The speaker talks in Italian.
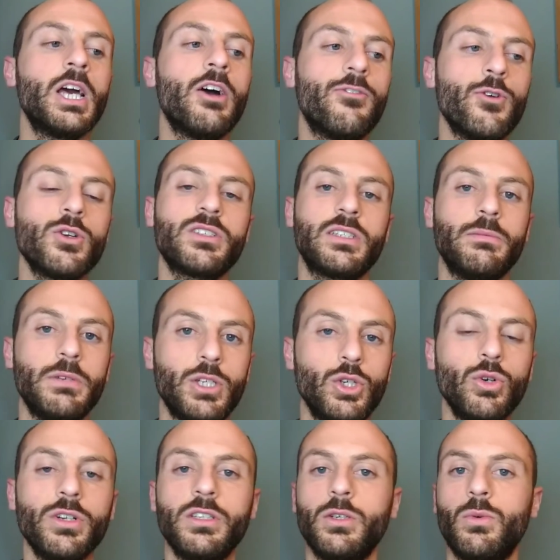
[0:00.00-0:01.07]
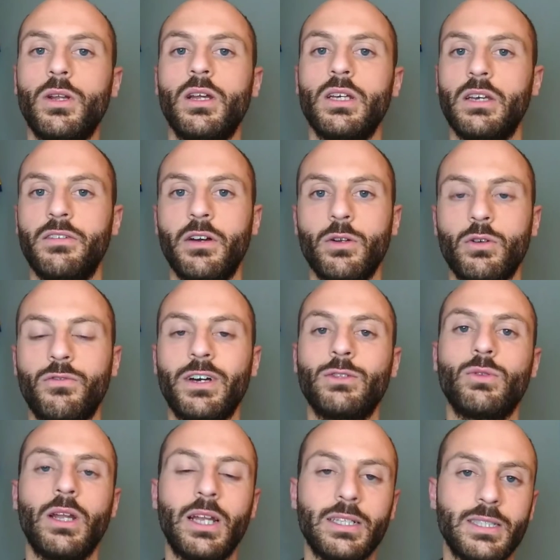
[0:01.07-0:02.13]
forse migliore di quella che avevano
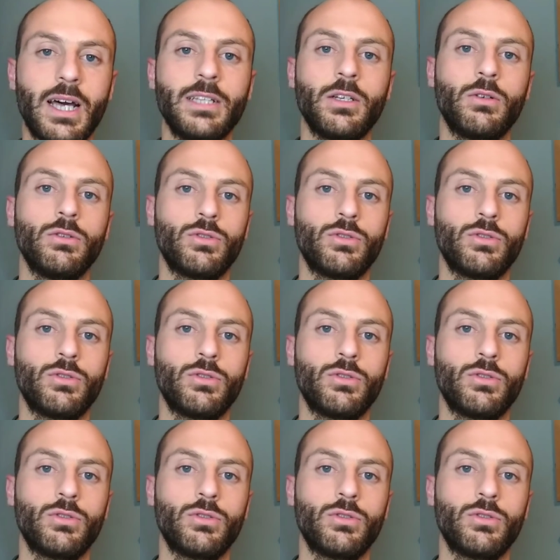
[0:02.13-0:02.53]
fatto all'andata